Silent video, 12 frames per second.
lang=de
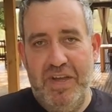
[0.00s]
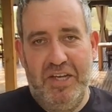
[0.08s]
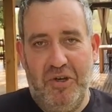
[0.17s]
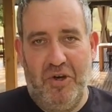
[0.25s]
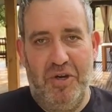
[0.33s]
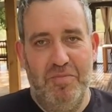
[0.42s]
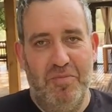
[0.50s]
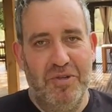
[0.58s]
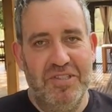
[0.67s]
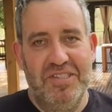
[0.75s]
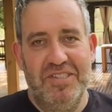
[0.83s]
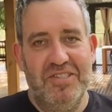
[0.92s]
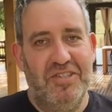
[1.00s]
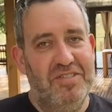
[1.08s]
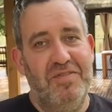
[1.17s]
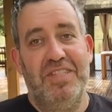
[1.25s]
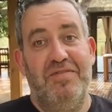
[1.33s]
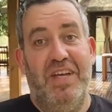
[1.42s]
wegräumen mussten,
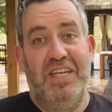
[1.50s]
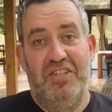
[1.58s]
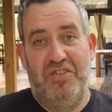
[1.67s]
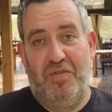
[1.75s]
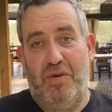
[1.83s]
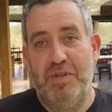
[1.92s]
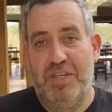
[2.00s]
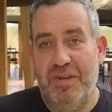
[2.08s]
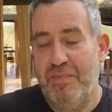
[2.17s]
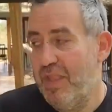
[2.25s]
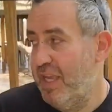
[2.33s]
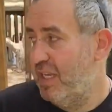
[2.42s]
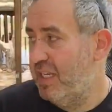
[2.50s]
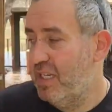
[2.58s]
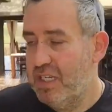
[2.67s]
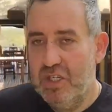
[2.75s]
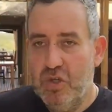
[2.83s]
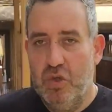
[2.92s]
sonst wäre es weggeschwommen.
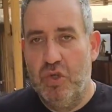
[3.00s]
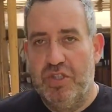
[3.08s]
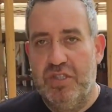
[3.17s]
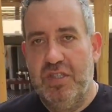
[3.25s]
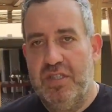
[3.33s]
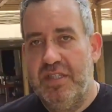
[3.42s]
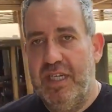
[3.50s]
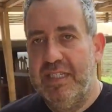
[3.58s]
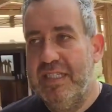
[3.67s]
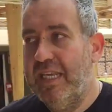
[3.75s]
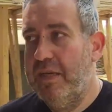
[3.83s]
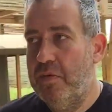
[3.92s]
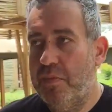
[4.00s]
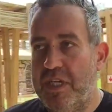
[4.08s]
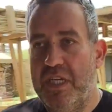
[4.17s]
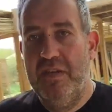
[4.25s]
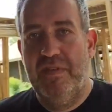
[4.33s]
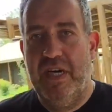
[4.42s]
Gut, dann gehen wir mal
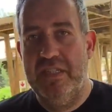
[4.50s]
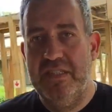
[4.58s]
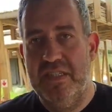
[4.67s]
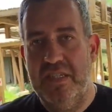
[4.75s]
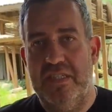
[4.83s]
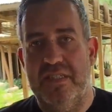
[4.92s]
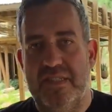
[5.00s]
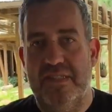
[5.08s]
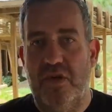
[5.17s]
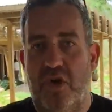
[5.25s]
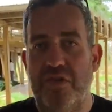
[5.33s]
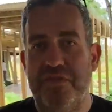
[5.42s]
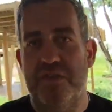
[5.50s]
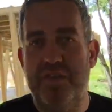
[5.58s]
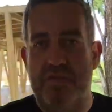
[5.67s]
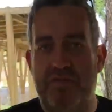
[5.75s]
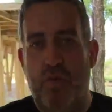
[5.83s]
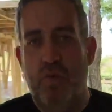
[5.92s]
hier weiter ins offene